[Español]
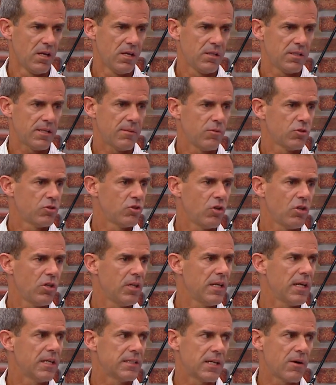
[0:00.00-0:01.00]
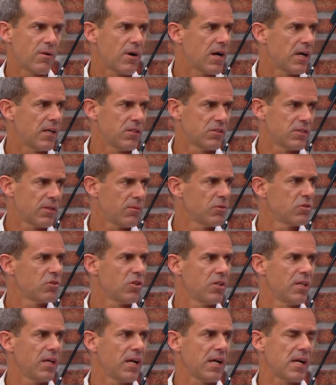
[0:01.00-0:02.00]
estamos todo el día trabajando, estamos todo
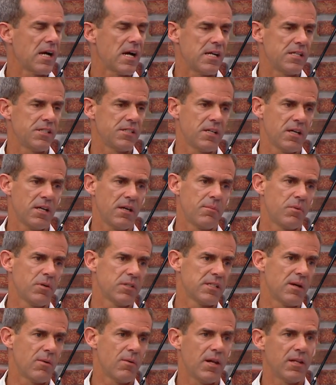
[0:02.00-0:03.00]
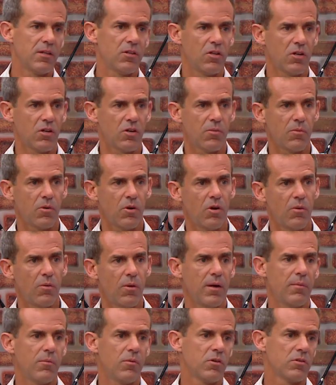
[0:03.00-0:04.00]
el día en cancha, después hablando de cómo los
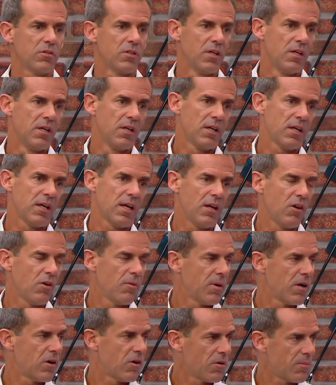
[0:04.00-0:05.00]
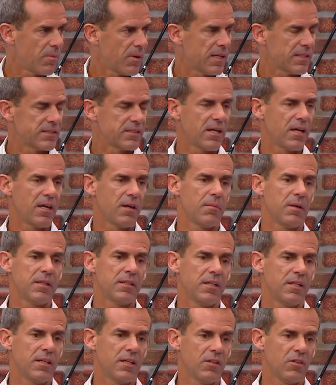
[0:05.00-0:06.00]
vemos, qué es lo mejor para hacer,
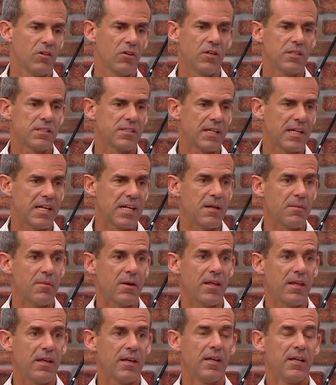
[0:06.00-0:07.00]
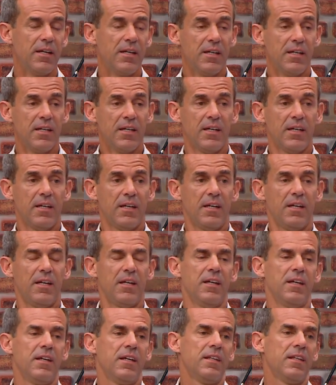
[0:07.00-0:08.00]
manteniendo ese clima de,
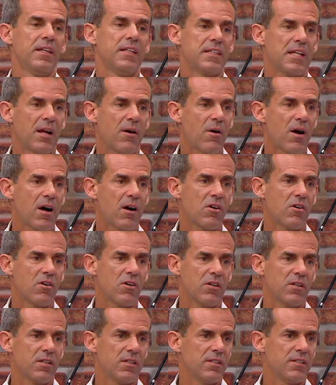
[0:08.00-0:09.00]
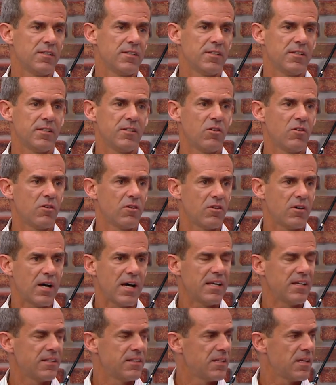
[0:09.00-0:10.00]
eh, trabajo y no
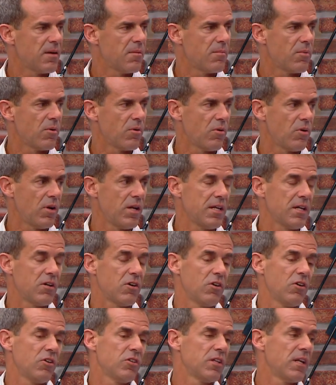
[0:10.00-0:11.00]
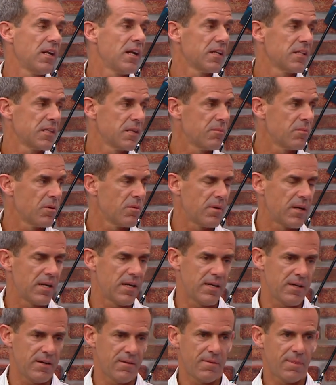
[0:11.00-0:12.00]
hay tiempo, elijo no tener tiempo
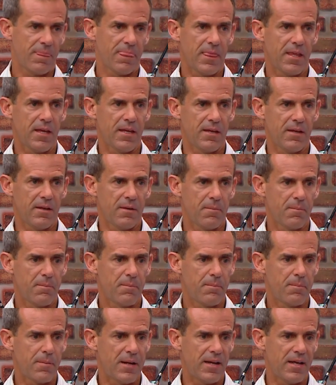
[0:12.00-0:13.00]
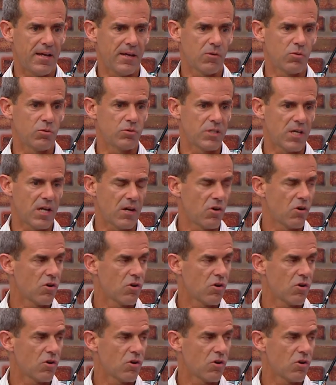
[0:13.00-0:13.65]
para, eh, para escuchar los